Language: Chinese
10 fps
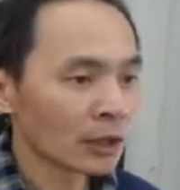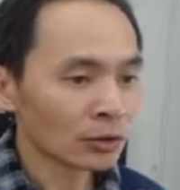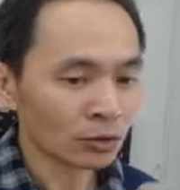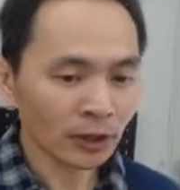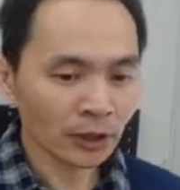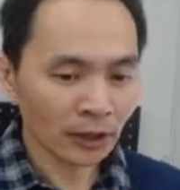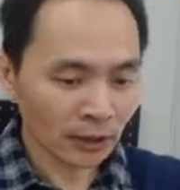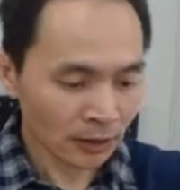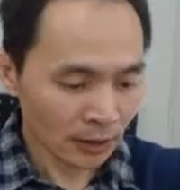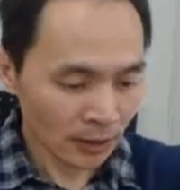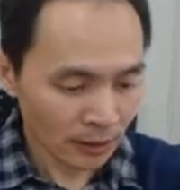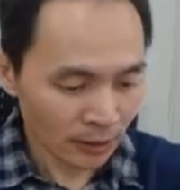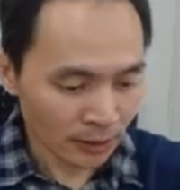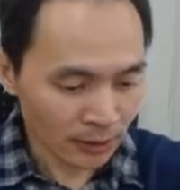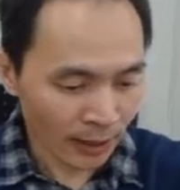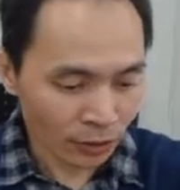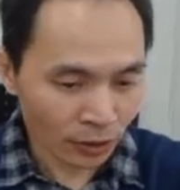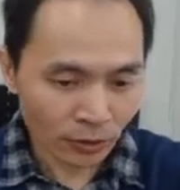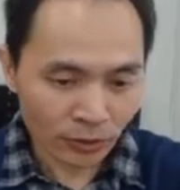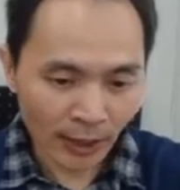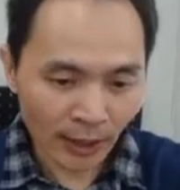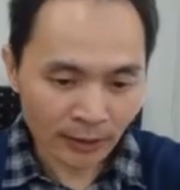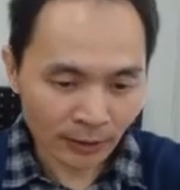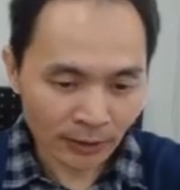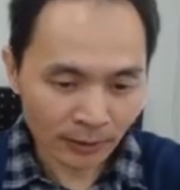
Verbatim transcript: 所以呢，你在右上角这